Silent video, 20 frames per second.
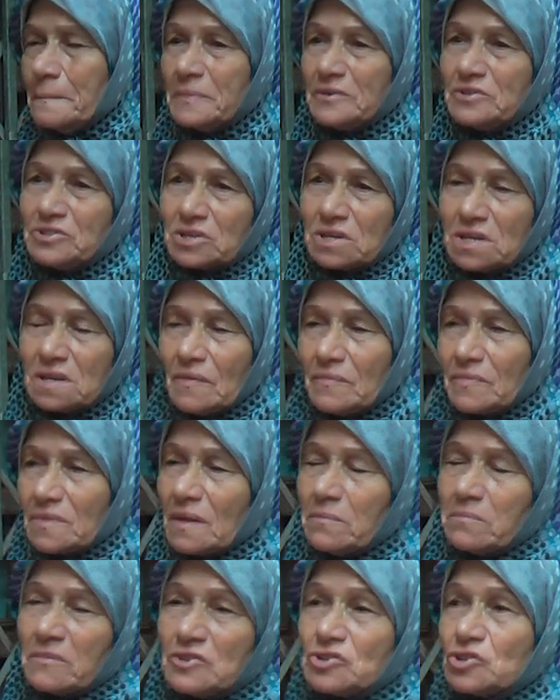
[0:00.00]
بشكي
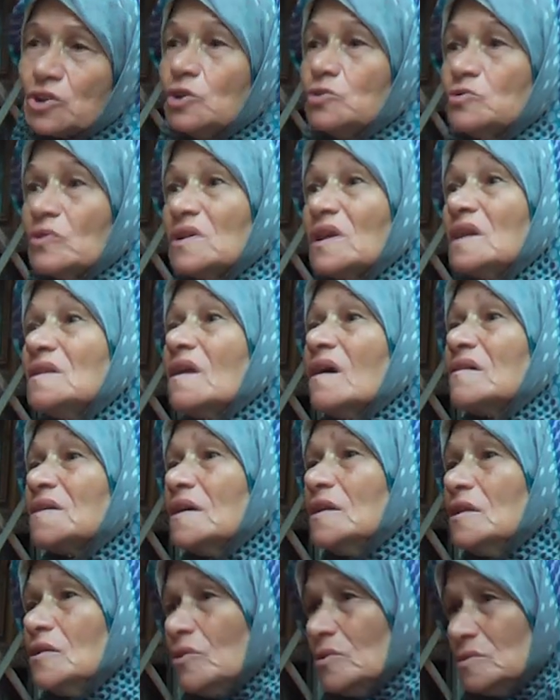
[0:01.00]
نشكي الى الله
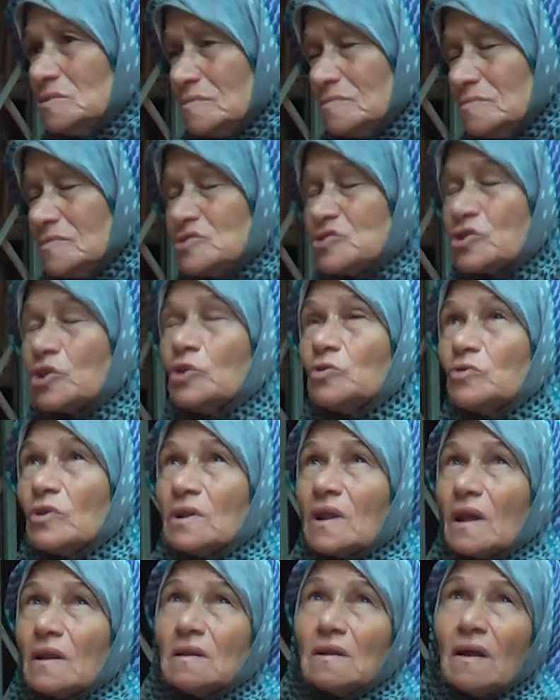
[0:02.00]
كلهم نشكين
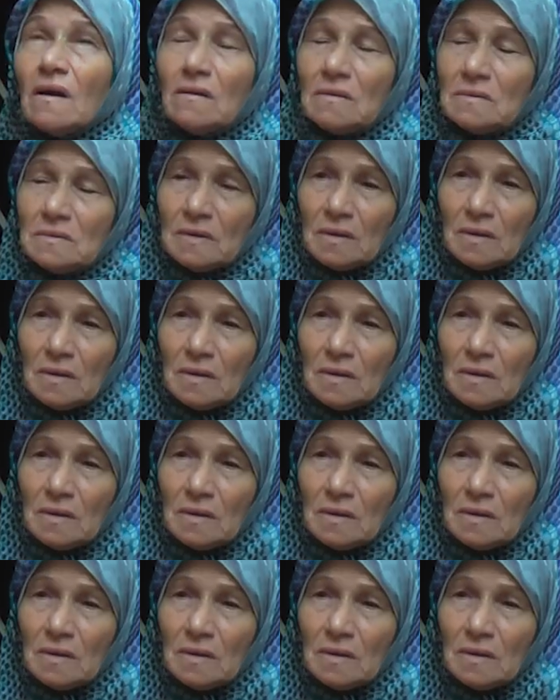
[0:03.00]
الى الله